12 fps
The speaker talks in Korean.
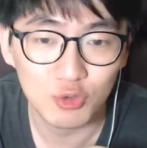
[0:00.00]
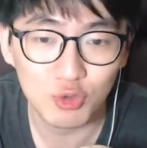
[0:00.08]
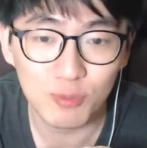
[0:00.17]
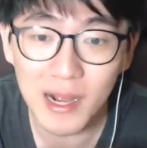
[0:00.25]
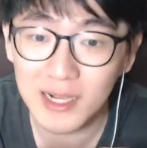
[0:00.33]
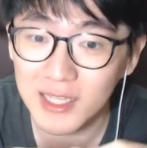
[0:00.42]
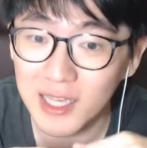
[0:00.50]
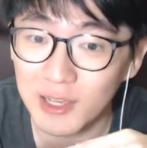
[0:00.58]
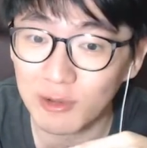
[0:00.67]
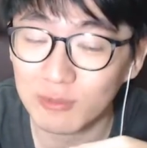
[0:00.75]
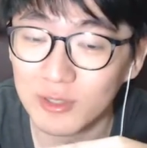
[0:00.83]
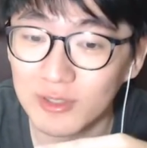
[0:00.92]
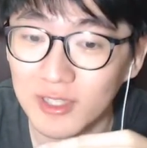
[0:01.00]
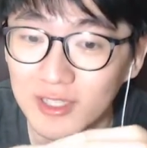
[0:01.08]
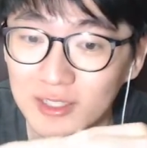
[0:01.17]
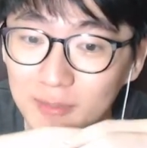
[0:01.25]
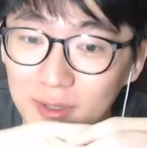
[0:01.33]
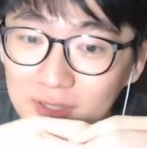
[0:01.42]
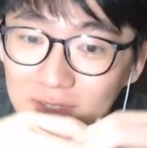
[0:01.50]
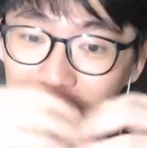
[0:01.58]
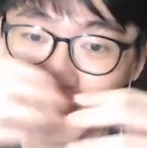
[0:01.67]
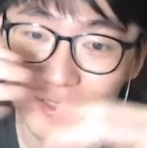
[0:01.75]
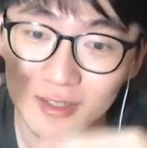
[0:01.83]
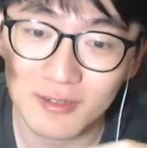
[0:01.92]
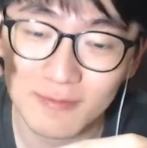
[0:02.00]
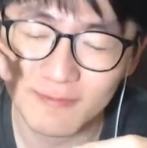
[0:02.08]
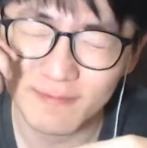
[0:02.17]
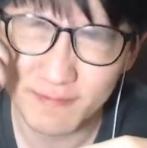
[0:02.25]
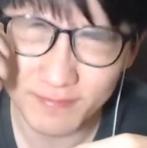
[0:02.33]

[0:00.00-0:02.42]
후반기에 엄청나게 스퍼트를 했죠.